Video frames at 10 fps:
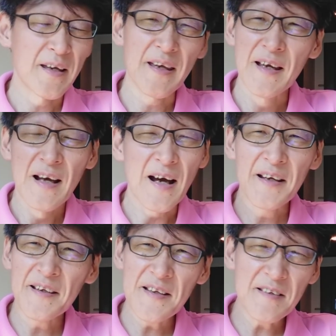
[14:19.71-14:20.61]

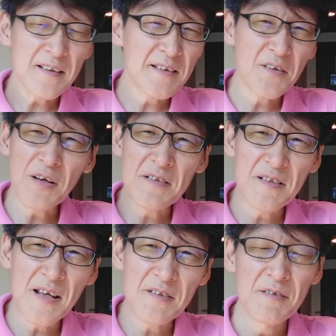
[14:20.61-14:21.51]
えー、呆れちゃってるは
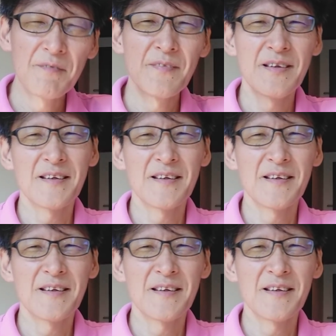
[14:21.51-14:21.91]
ずです。